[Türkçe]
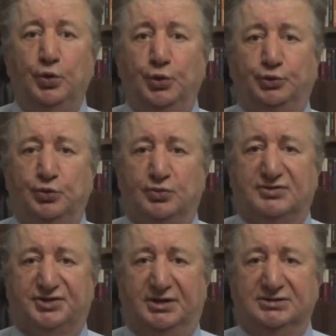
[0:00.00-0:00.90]
Ürdün
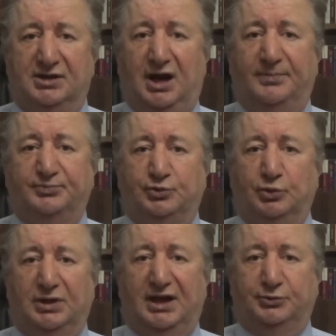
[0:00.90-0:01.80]
Kralı
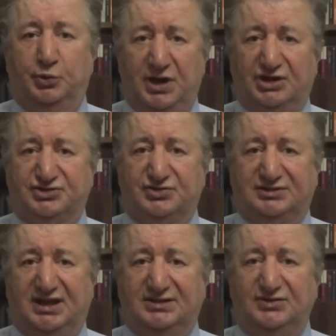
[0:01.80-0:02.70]
Abdullah dün
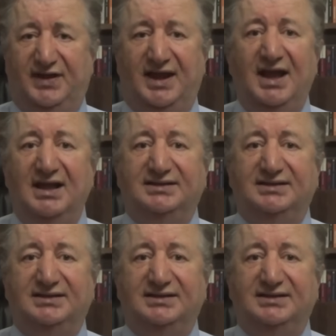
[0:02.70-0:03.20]
açıkladı ve